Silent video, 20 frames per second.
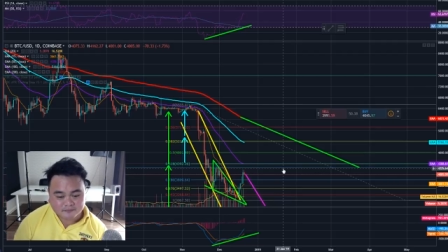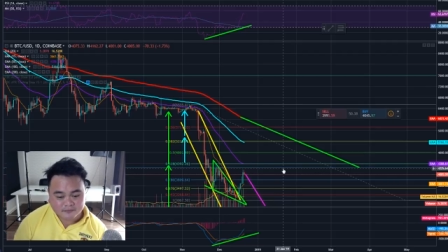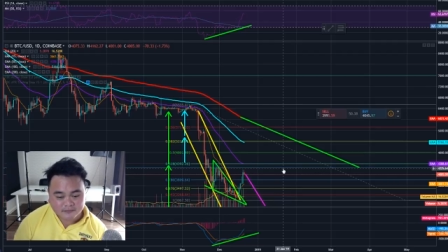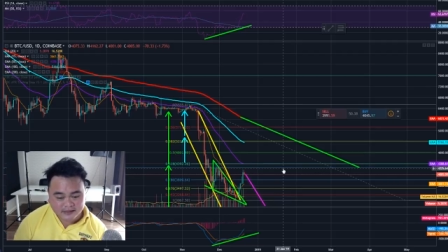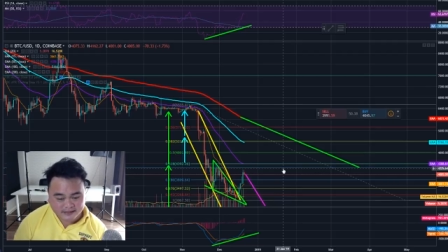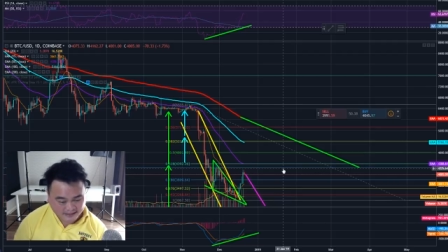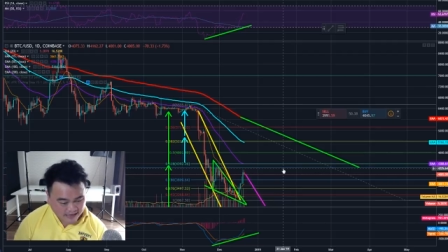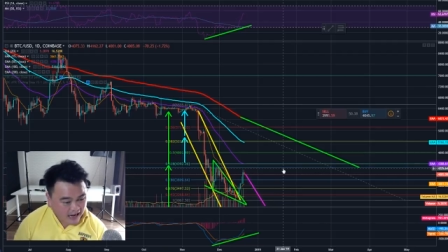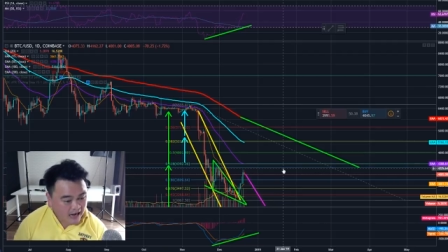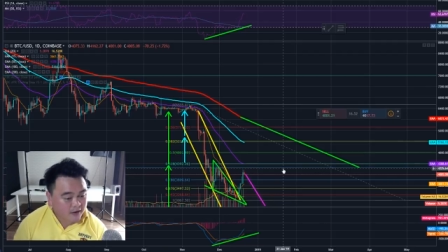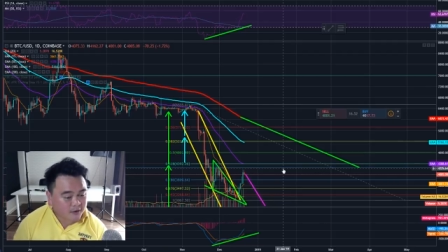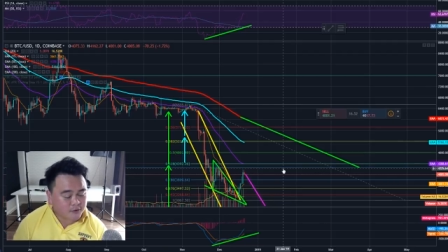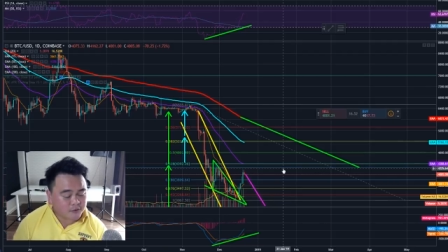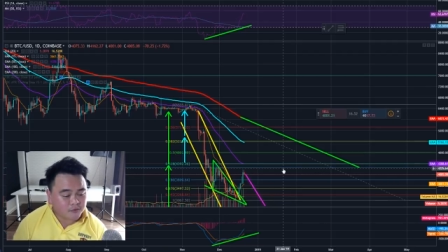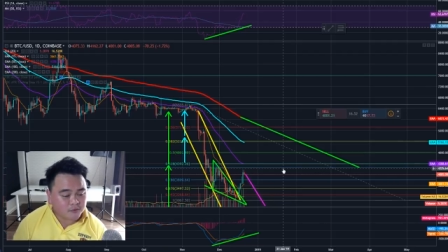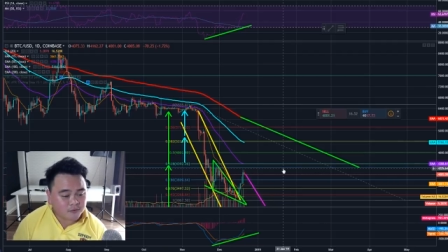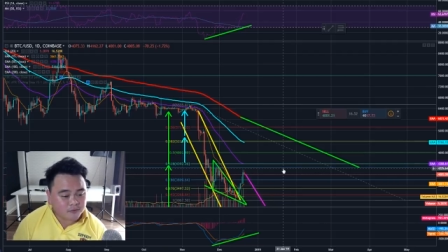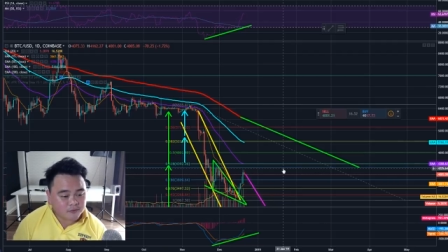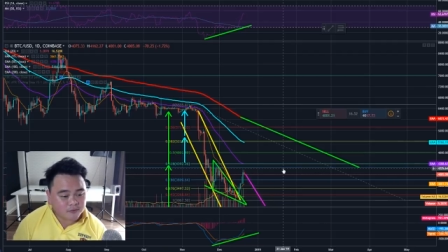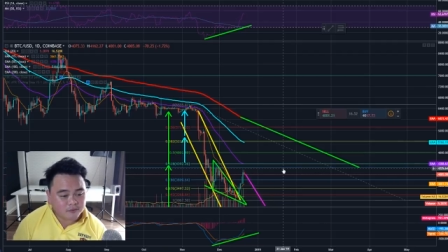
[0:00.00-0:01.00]
ยังยากอยู่
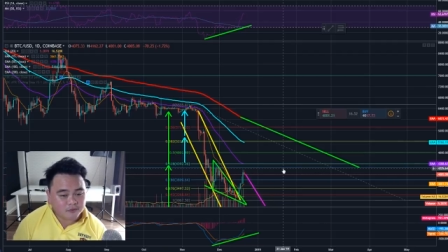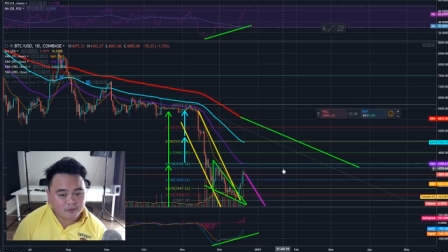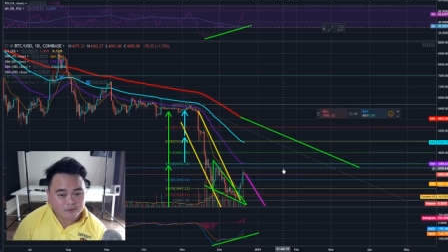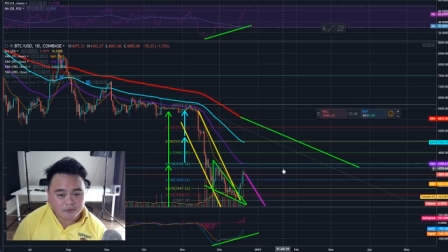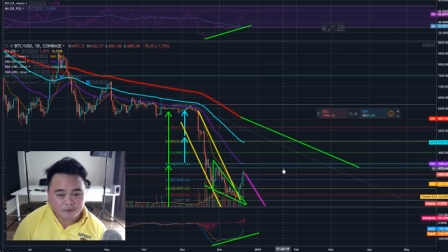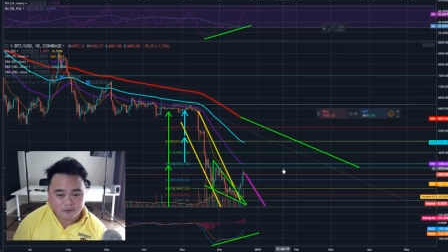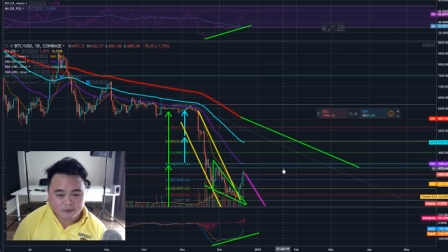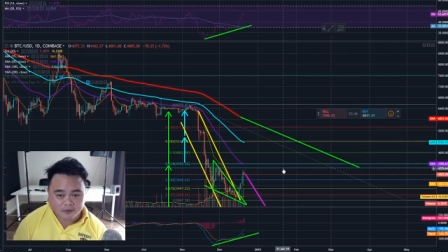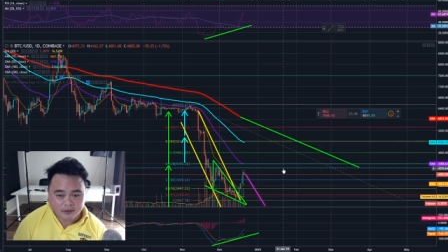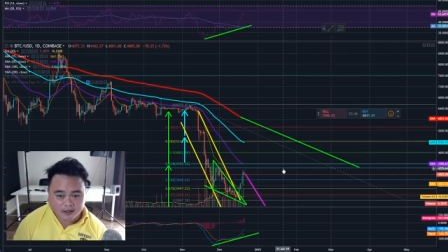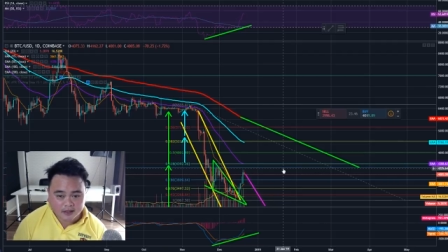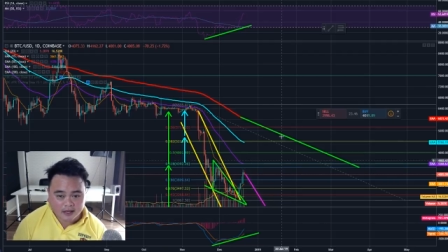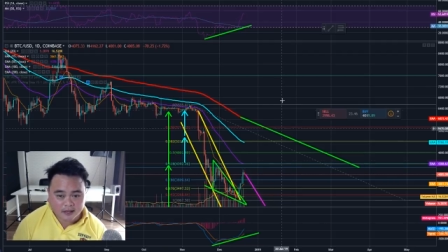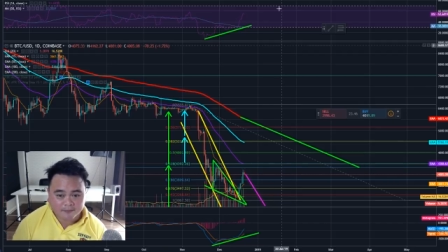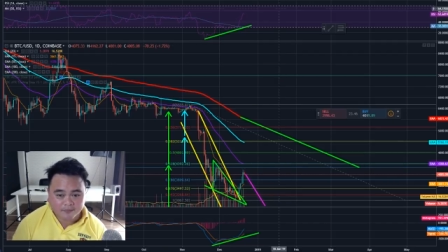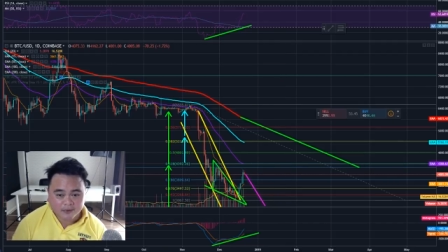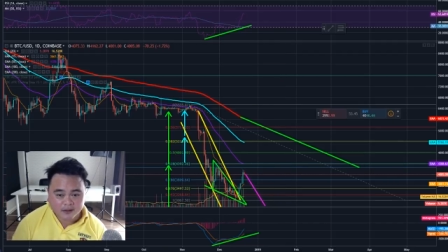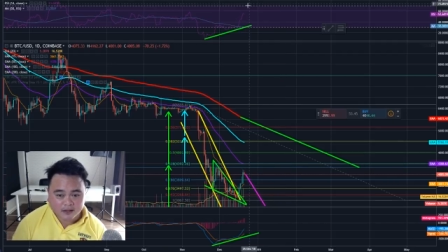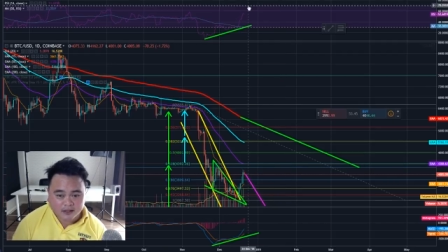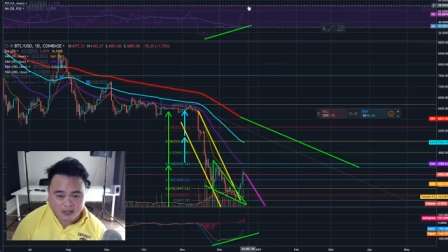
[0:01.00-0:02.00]
นะครับ
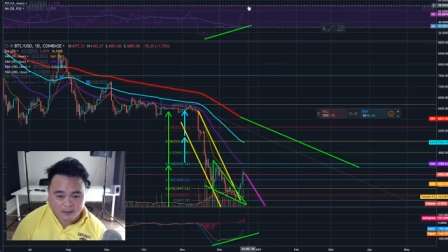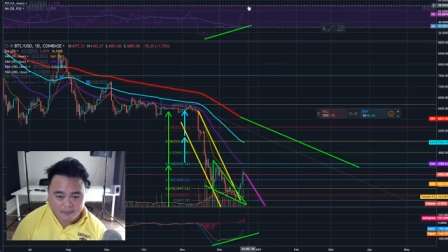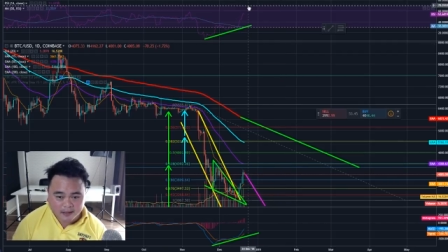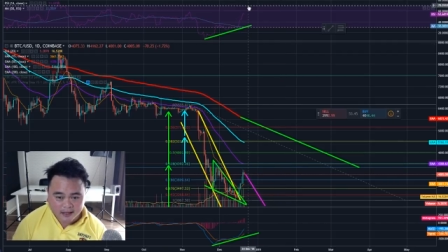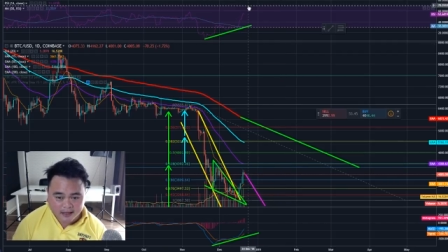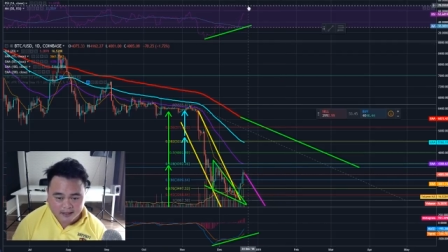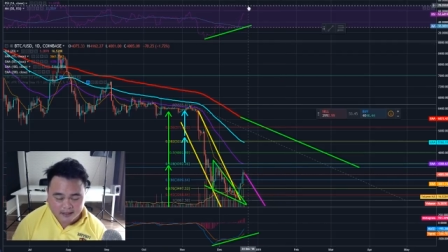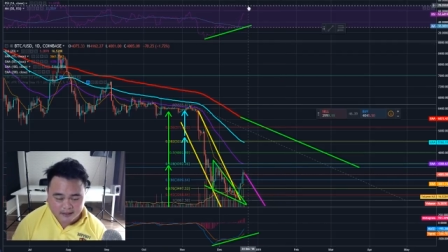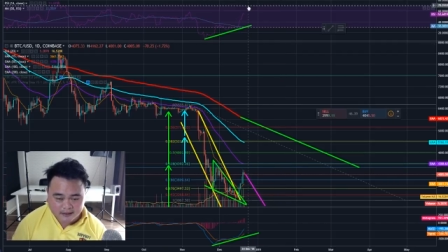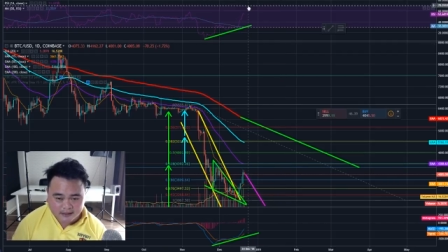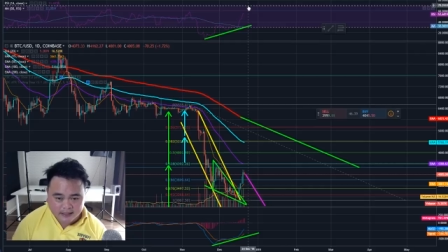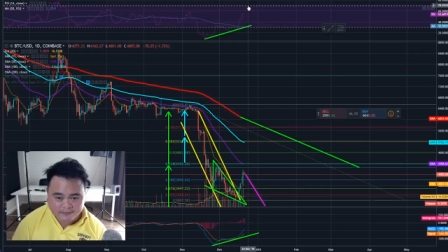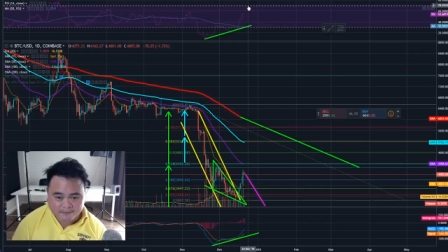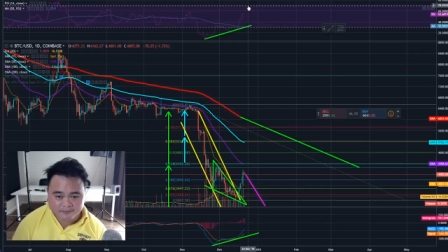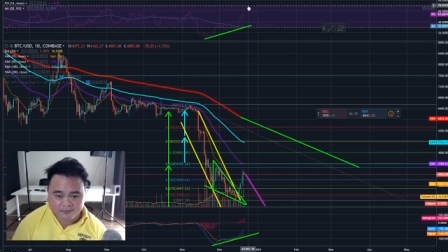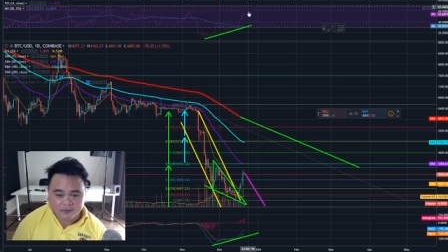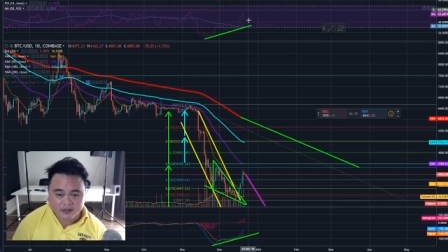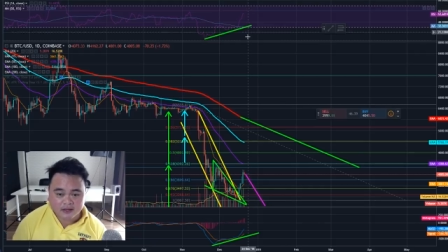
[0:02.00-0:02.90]
EMA ก็จะเต็ม